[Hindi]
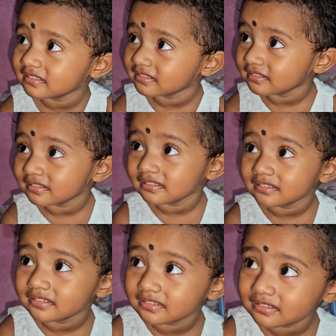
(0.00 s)

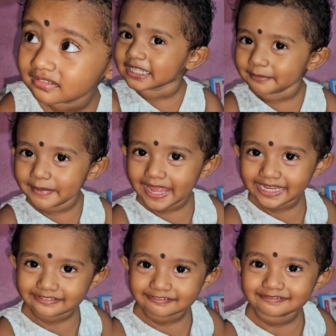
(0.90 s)
बोल टीन
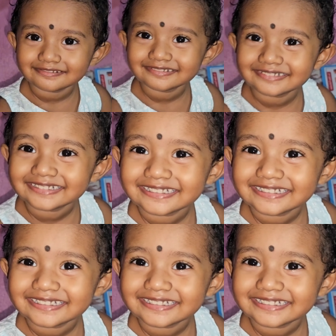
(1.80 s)
टपाक डम डम